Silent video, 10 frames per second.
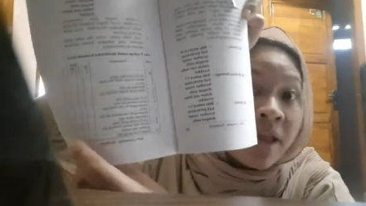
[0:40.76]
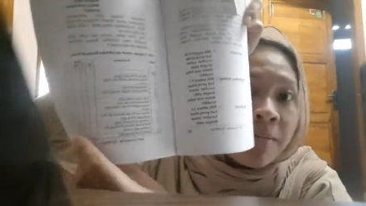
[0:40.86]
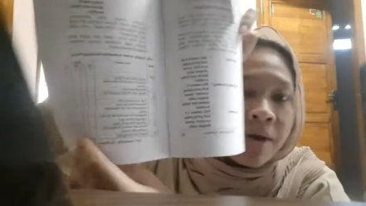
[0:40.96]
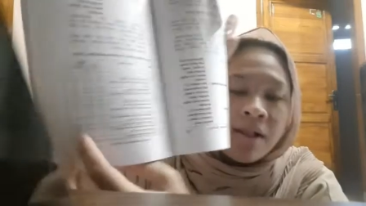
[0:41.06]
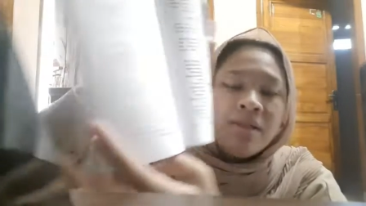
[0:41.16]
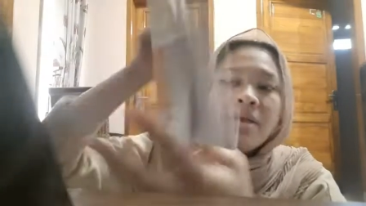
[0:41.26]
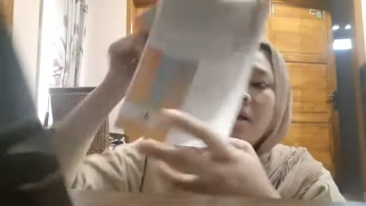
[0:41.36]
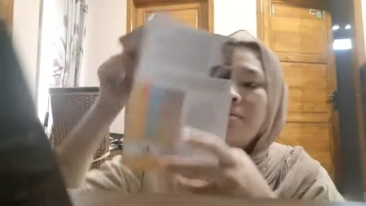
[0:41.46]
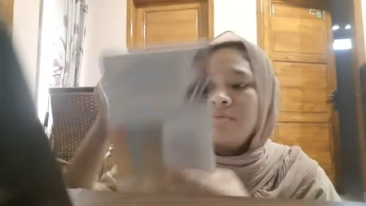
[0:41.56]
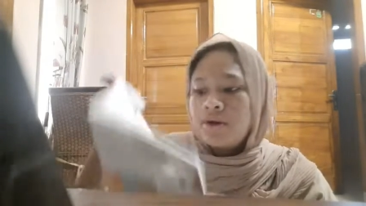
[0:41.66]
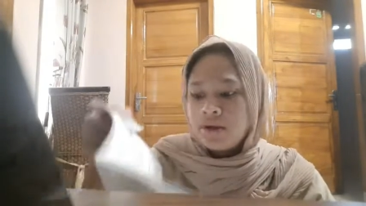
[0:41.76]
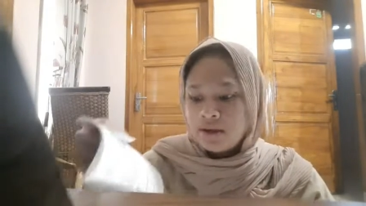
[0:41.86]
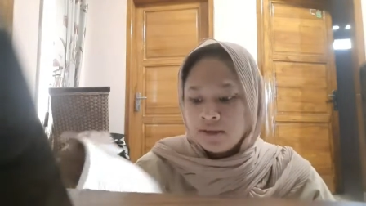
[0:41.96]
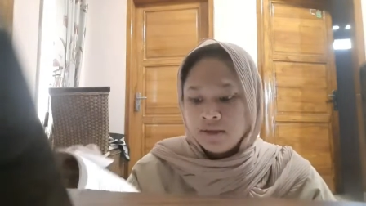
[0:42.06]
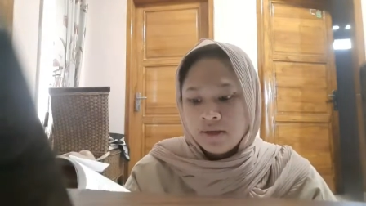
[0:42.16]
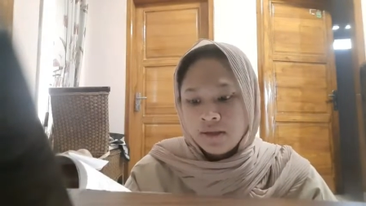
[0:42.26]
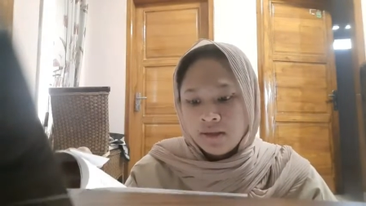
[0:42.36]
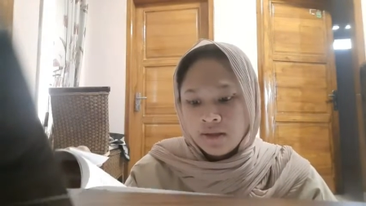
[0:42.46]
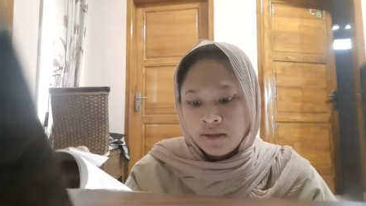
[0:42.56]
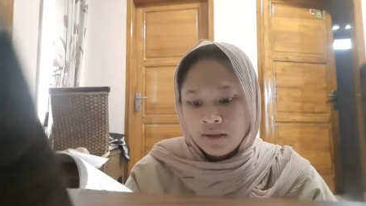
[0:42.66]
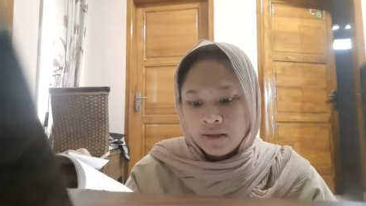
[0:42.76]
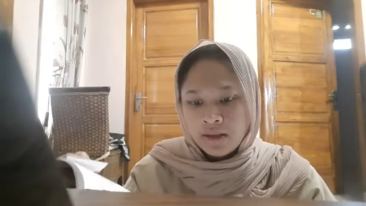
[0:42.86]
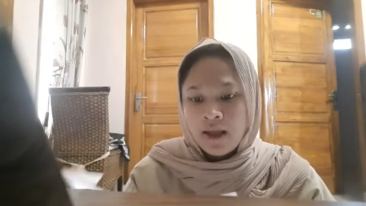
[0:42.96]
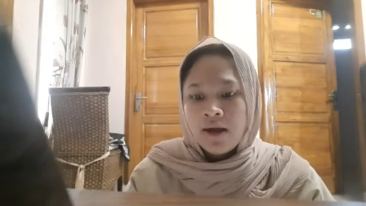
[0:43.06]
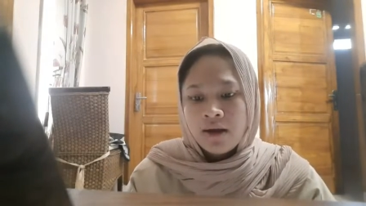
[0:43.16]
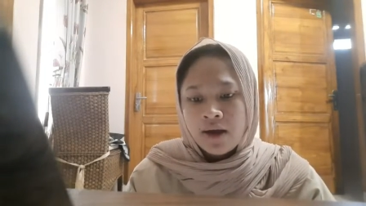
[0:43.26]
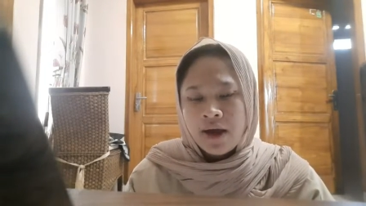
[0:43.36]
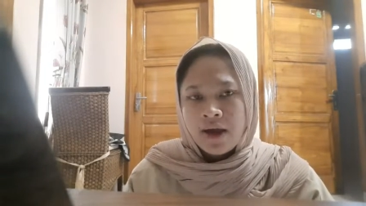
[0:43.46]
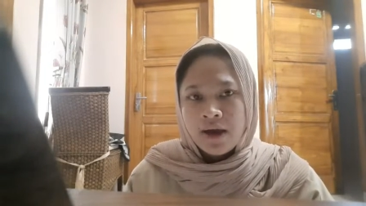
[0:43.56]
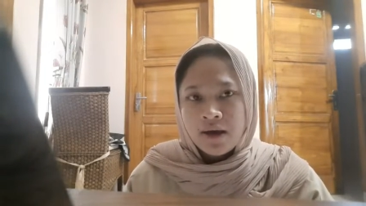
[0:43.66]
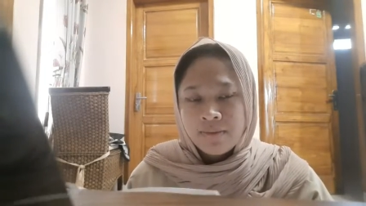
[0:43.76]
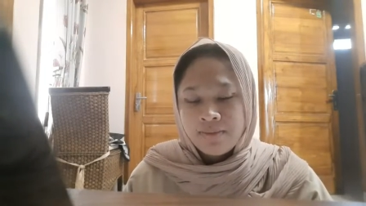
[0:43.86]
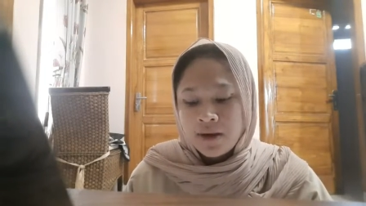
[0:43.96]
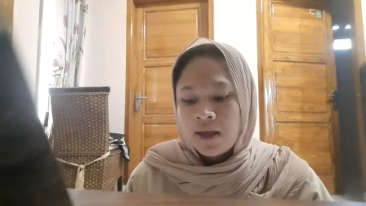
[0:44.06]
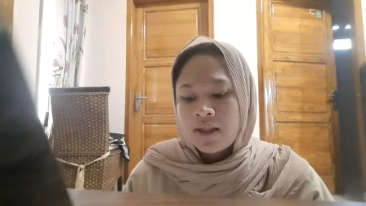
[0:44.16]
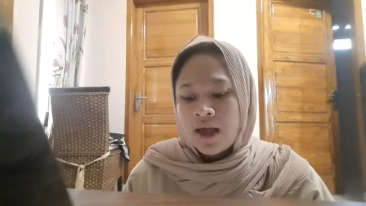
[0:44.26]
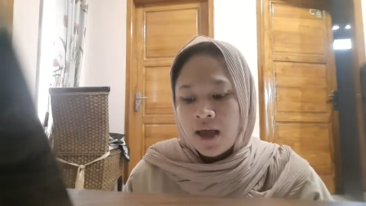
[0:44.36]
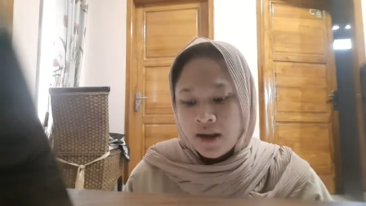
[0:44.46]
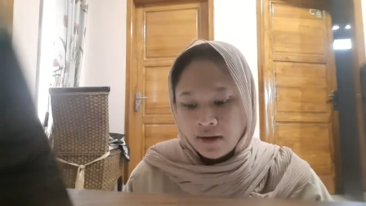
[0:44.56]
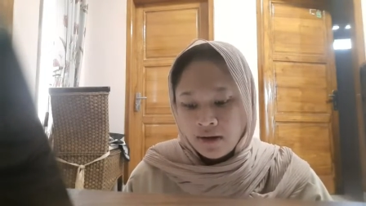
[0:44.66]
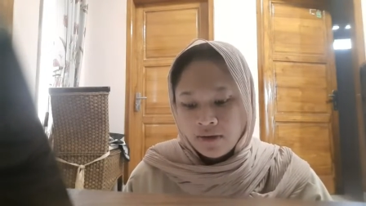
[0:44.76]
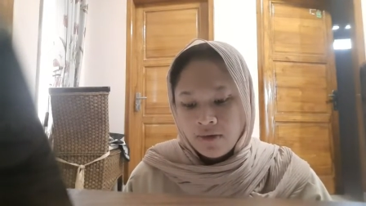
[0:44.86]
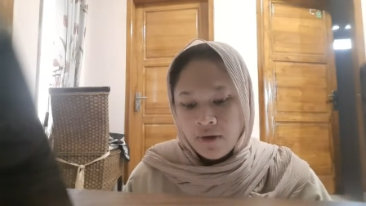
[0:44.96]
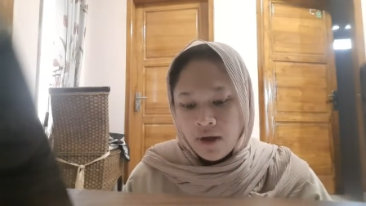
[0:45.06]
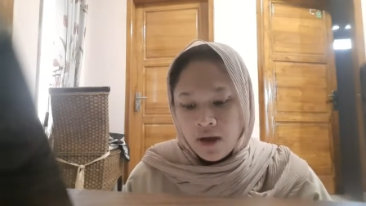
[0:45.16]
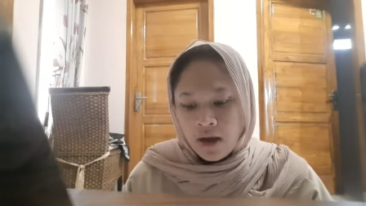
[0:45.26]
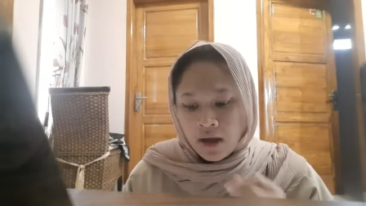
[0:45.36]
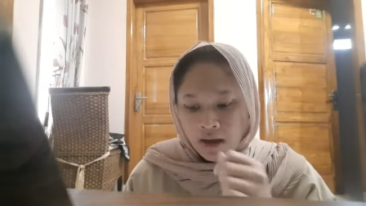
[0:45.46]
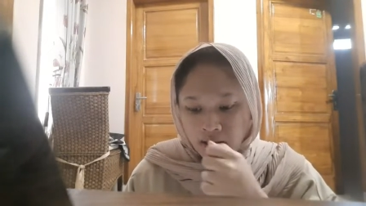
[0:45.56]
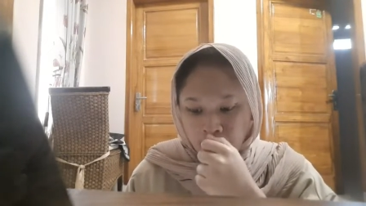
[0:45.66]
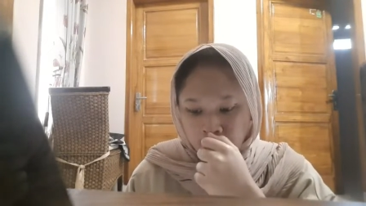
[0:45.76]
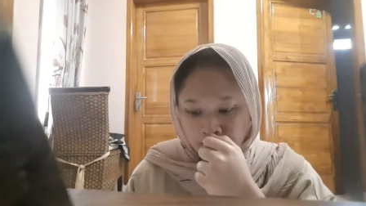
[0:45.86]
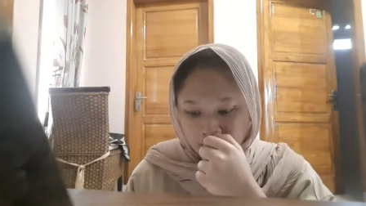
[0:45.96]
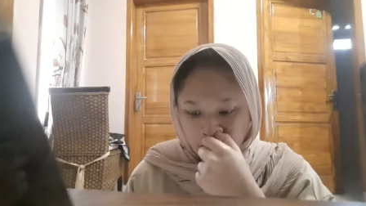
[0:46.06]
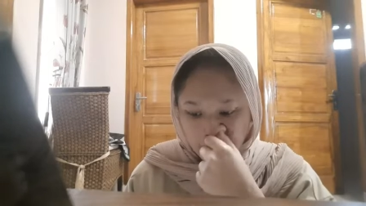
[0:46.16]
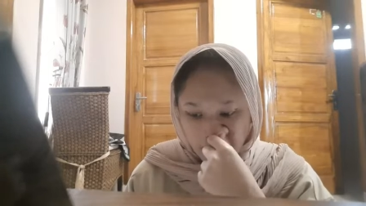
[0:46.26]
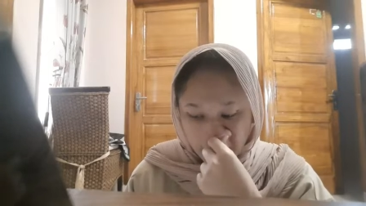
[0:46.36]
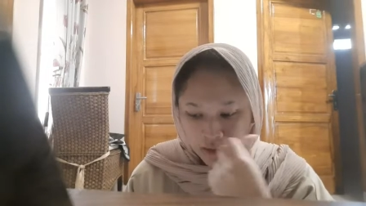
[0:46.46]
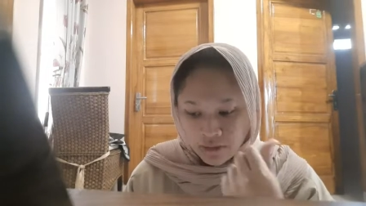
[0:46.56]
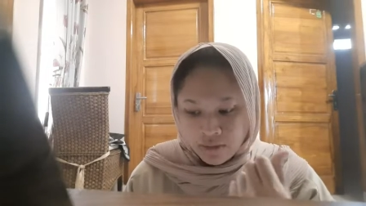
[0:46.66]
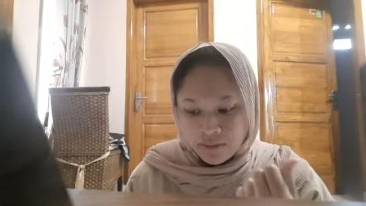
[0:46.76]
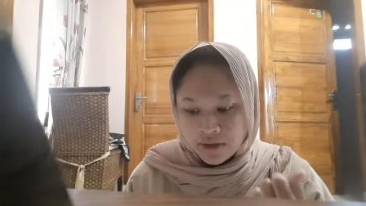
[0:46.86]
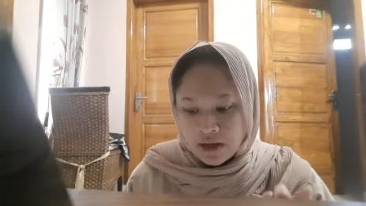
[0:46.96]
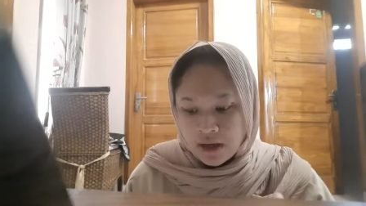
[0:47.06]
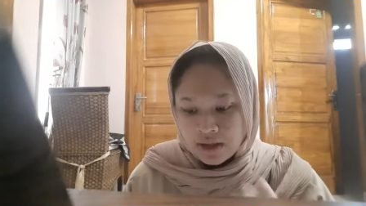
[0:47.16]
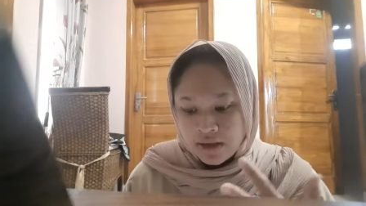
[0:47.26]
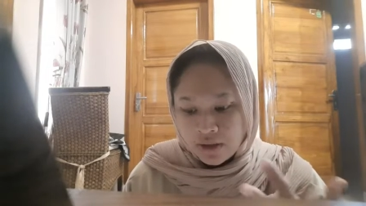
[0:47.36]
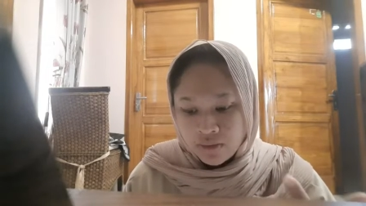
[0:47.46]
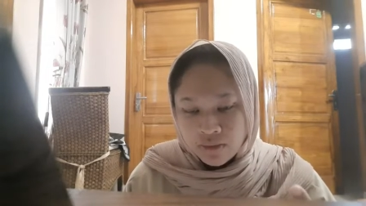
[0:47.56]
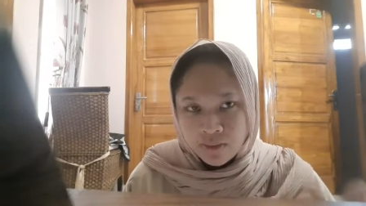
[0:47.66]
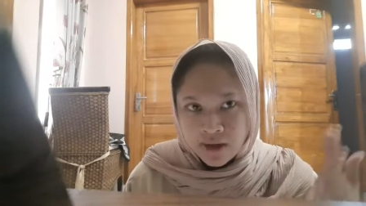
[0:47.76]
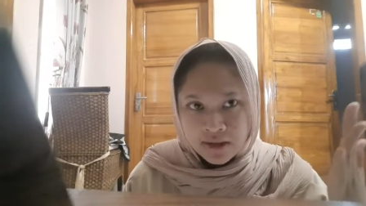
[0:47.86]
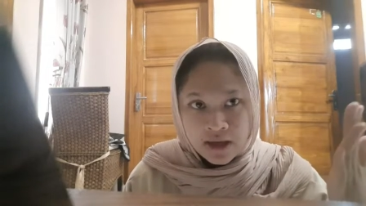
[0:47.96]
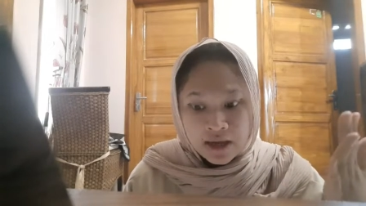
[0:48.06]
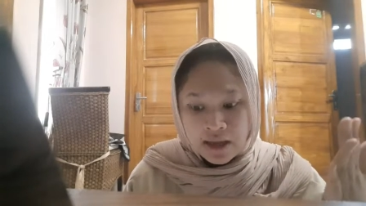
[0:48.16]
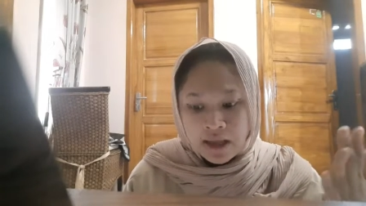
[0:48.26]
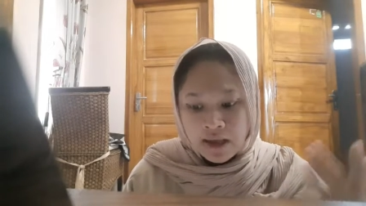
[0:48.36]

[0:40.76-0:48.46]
tabel yang berisi tentang kayak pernyataan gitu kayak pernyataannya tuh misalkan satu masa